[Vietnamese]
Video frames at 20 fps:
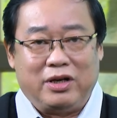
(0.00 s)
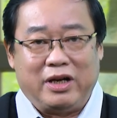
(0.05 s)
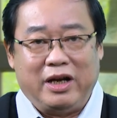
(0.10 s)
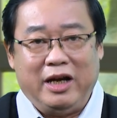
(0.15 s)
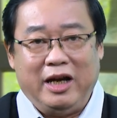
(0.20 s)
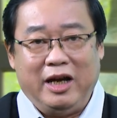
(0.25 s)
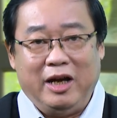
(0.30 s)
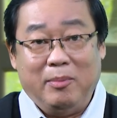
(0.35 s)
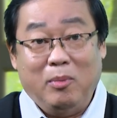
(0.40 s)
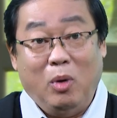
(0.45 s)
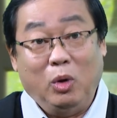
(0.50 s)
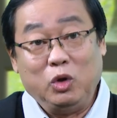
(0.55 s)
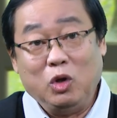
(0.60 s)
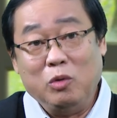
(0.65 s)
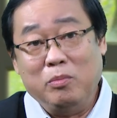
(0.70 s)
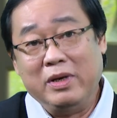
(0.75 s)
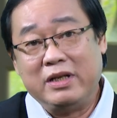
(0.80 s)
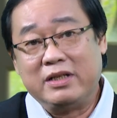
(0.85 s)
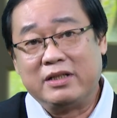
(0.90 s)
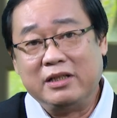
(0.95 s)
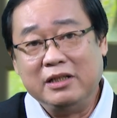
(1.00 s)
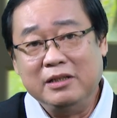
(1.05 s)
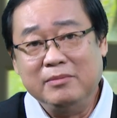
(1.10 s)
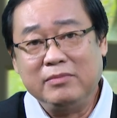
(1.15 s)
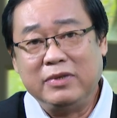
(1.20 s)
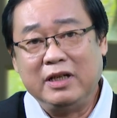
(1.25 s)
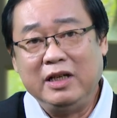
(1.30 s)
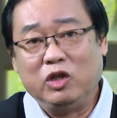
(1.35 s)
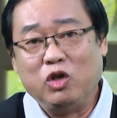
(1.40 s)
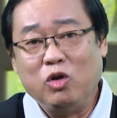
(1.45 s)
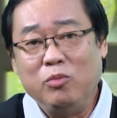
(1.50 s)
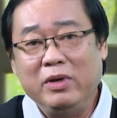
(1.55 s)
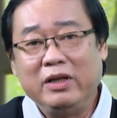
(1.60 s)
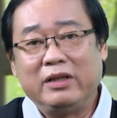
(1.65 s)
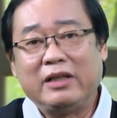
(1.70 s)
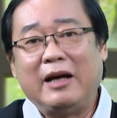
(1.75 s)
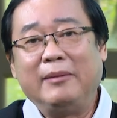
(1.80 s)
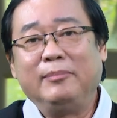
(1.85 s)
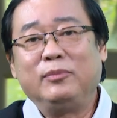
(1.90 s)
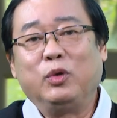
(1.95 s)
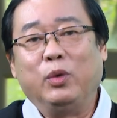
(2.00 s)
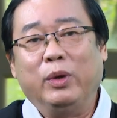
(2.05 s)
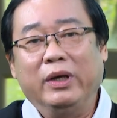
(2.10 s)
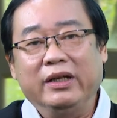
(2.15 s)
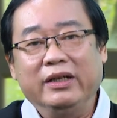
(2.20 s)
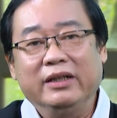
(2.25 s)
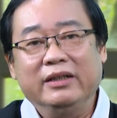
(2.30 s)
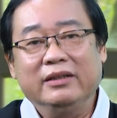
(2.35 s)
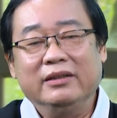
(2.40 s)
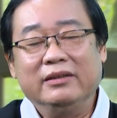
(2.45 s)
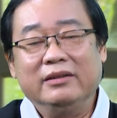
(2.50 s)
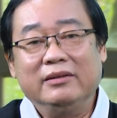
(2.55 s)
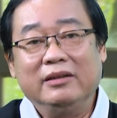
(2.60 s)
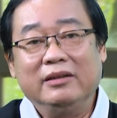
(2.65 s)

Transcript: Chưa kể bố tôi mất sớm khi tôi mới tám tuổi.